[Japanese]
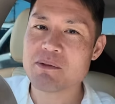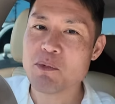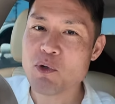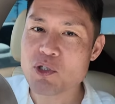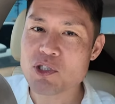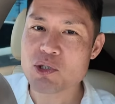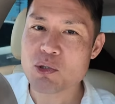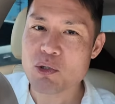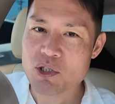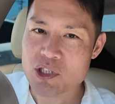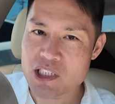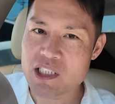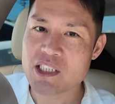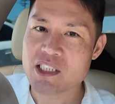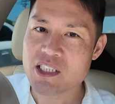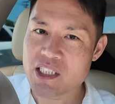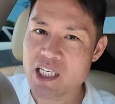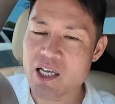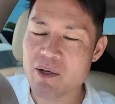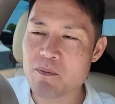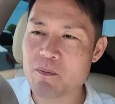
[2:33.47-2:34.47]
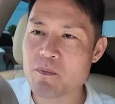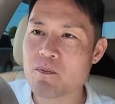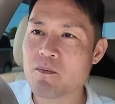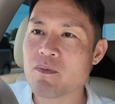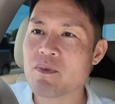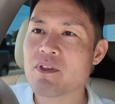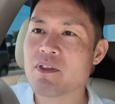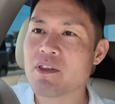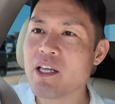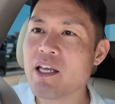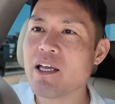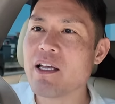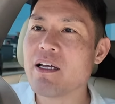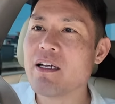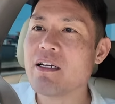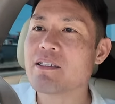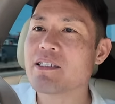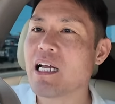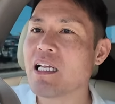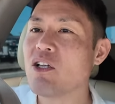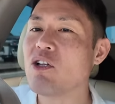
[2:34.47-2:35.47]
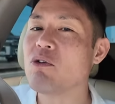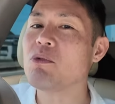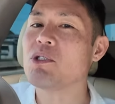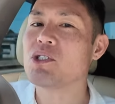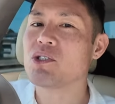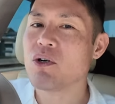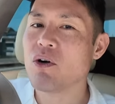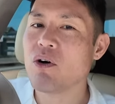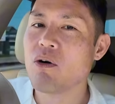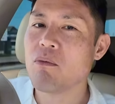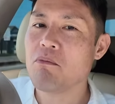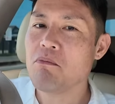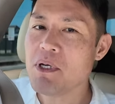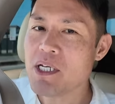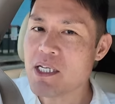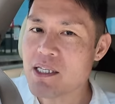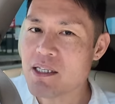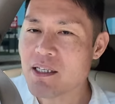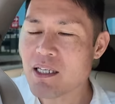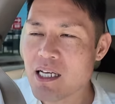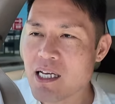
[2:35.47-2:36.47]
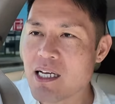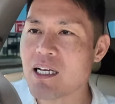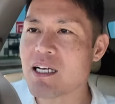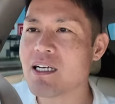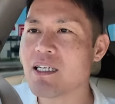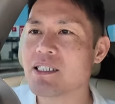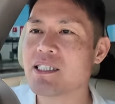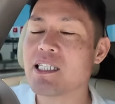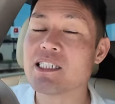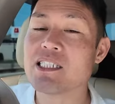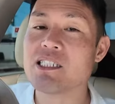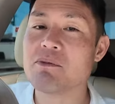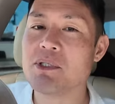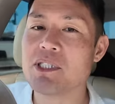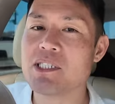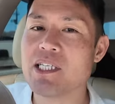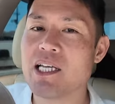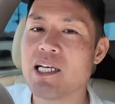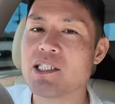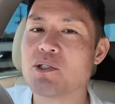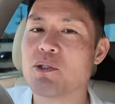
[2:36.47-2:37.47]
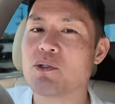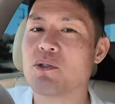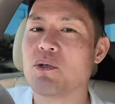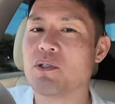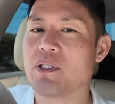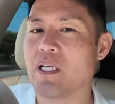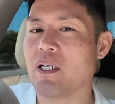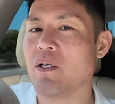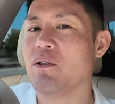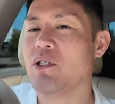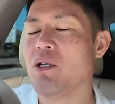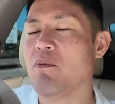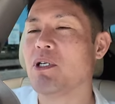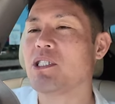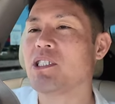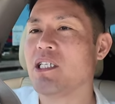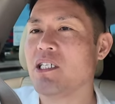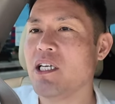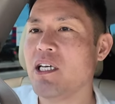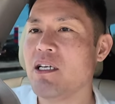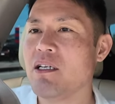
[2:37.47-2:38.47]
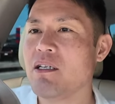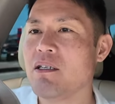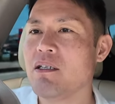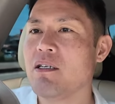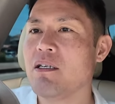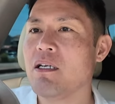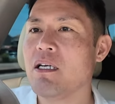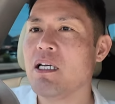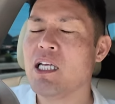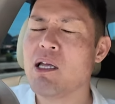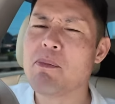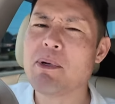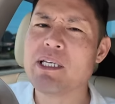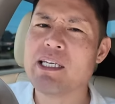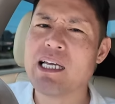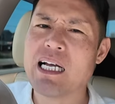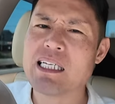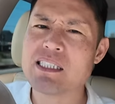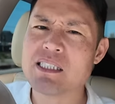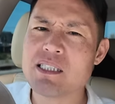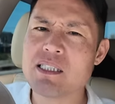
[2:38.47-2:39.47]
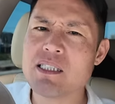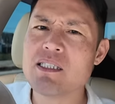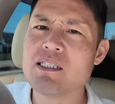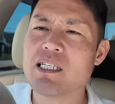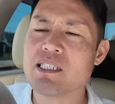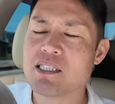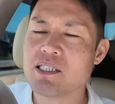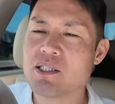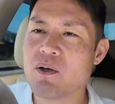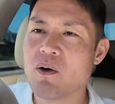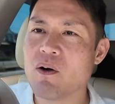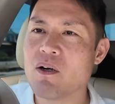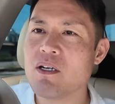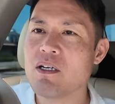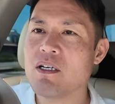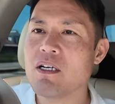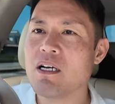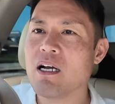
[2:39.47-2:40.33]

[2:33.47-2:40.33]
もう超新鮮で、頼む人みんな刺身定食を頼んでましたね。やっぱり安いんですよ。